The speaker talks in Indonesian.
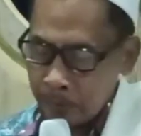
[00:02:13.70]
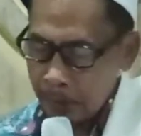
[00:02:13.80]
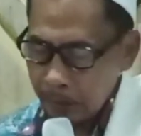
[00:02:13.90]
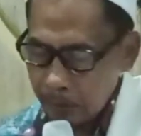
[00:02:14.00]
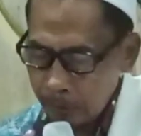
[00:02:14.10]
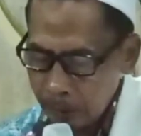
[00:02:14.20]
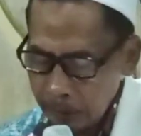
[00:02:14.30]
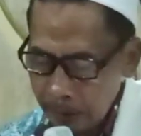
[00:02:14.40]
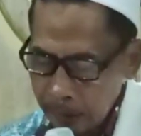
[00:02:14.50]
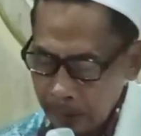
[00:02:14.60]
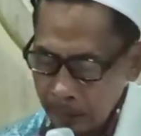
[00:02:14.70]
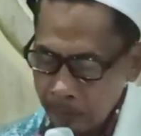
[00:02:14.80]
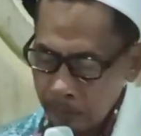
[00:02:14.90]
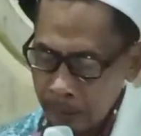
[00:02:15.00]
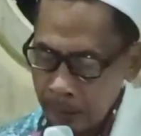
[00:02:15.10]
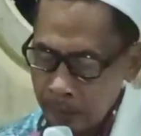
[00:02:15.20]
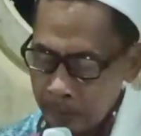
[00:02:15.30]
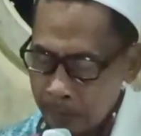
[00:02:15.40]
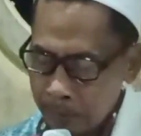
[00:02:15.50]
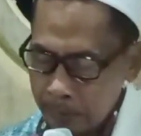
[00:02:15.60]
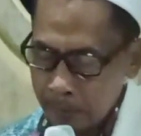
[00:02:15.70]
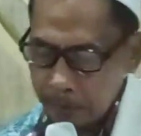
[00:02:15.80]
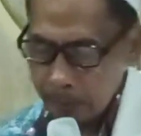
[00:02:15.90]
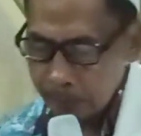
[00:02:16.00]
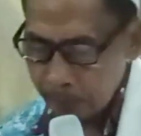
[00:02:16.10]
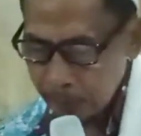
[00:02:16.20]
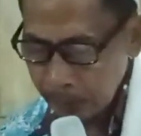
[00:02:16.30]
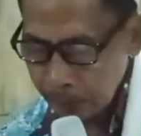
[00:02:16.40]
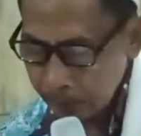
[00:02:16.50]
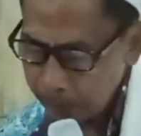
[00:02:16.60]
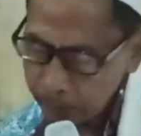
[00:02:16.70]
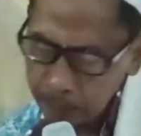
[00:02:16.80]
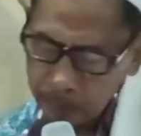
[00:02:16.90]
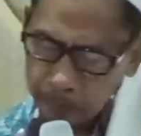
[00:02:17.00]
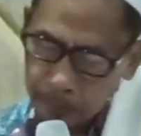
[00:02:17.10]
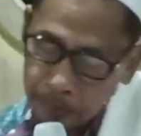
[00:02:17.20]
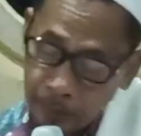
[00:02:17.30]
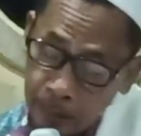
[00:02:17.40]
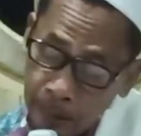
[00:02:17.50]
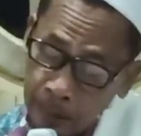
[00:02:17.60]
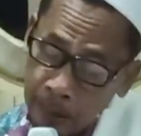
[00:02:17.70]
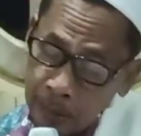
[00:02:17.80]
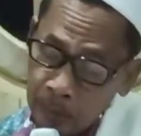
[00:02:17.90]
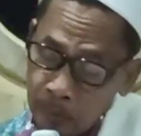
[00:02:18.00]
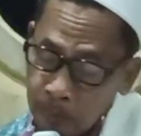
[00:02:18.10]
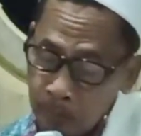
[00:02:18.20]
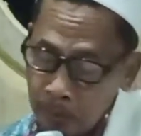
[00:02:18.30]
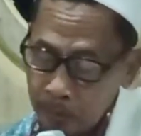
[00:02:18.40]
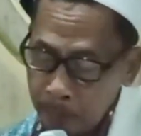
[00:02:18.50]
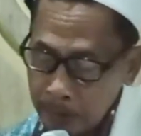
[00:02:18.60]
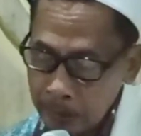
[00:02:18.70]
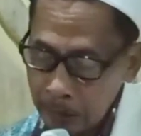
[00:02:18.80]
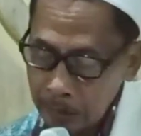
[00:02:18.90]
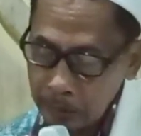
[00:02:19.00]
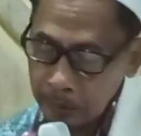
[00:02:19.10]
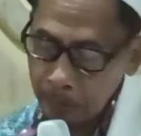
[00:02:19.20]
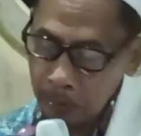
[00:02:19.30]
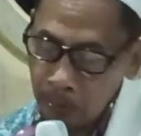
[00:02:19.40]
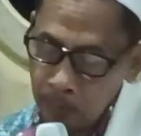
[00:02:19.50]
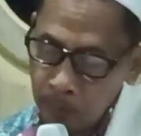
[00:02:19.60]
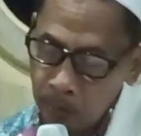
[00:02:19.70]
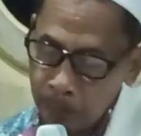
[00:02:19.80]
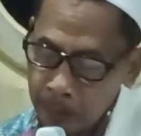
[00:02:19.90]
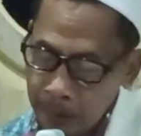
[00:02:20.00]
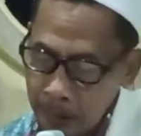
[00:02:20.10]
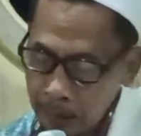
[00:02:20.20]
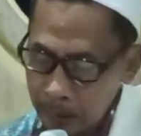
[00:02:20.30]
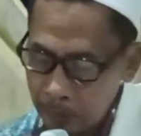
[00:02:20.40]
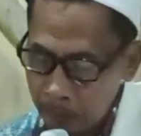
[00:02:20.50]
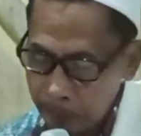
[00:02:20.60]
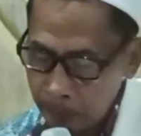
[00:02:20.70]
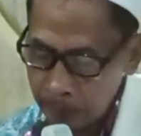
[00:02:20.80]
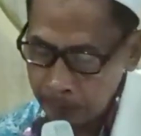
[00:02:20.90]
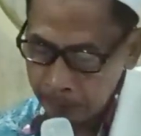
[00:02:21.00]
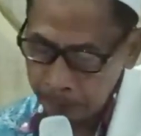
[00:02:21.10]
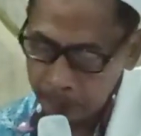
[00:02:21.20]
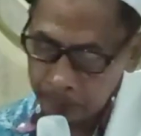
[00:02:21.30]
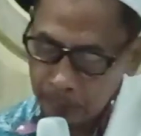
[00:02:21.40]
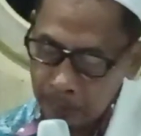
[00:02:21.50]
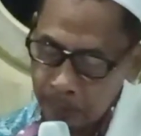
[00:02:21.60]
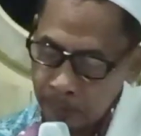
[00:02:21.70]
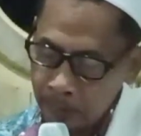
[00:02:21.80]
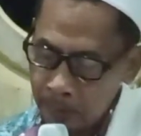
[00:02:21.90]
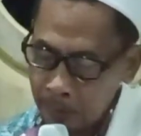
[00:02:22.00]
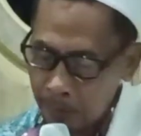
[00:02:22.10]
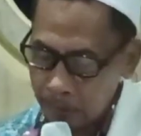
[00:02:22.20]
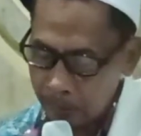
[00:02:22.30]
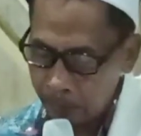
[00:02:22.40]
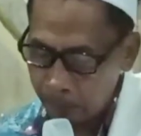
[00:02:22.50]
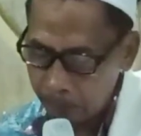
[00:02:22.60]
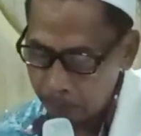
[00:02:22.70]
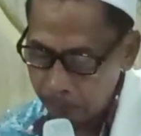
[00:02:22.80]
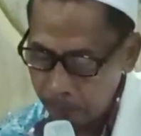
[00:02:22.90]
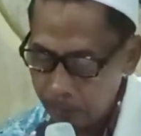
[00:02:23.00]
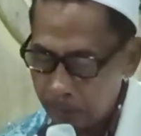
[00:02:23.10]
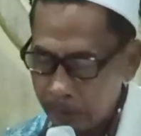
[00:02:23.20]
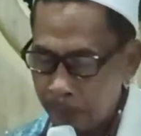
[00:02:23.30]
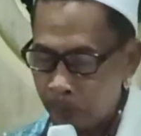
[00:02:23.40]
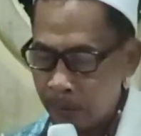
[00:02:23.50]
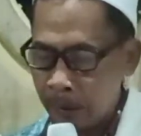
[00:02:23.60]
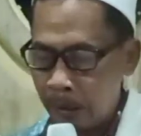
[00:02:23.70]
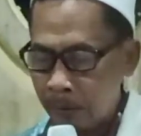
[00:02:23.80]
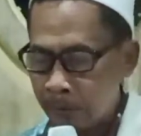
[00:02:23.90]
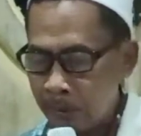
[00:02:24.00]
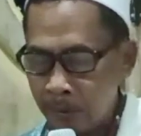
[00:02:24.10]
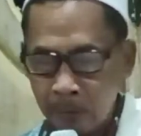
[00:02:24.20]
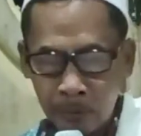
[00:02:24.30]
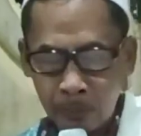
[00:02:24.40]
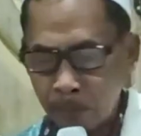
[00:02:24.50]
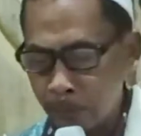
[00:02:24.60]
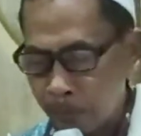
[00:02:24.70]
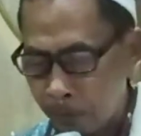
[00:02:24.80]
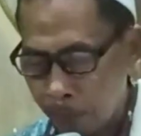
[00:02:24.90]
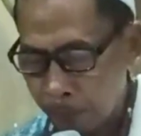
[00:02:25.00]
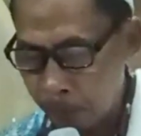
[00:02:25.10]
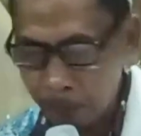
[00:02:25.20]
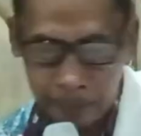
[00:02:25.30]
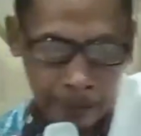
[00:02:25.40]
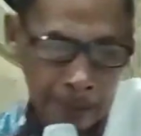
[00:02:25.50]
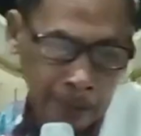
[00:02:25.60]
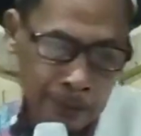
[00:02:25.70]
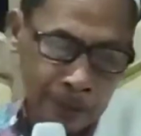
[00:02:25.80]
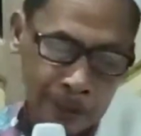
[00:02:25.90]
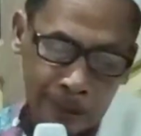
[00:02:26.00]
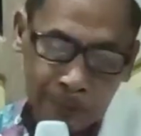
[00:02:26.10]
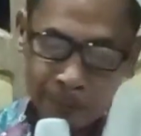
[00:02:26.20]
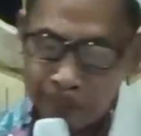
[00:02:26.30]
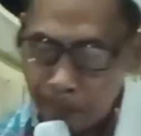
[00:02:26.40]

jagongan sak jagongan sing tenanan telung puluh persen sing pitung puluh persen gitu bos wis kadung dirungokne nih, aku ya kurung krungu krungu ora leh ngoten niku